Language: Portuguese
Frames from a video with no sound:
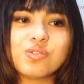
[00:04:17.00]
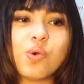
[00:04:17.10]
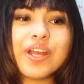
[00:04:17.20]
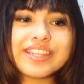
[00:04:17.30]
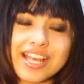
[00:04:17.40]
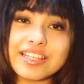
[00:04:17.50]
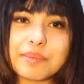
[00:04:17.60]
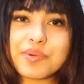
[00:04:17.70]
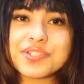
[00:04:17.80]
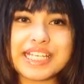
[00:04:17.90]

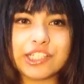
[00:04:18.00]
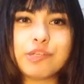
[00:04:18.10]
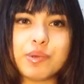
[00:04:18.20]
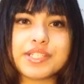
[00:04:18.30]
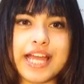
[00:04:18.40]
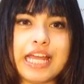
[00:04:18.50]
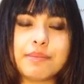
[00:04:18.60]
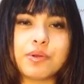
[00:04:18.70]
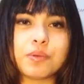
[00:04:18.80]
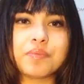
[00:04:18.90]
80% do meu
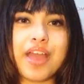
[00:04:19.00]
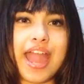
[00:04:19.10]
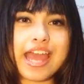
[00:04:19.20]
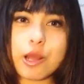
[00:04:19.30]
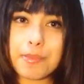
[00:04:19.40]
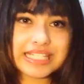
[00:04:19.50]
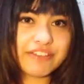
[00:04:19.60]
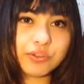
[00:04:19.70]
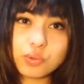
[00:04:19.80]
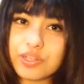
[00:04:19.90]
cérebro era eu
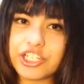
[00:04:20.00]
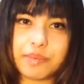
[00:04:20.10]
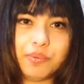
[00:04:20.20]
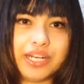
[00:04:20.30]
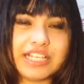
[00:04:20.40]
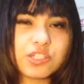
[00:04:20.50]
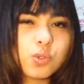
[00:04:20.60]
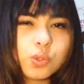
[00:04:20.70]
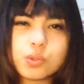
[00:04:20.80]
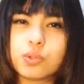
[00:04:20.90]
pensava tudo em japonês,
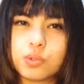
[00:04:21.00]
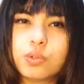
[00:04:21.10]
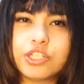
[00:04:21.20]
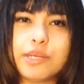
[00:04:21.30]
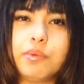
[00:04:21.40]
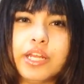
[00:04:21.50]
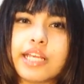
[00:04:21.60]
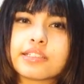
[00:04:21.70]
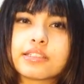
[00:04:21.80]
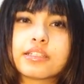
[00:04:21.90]
tudo, tudo, tudo em
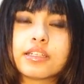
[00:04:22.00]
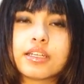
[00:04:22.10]
japonês.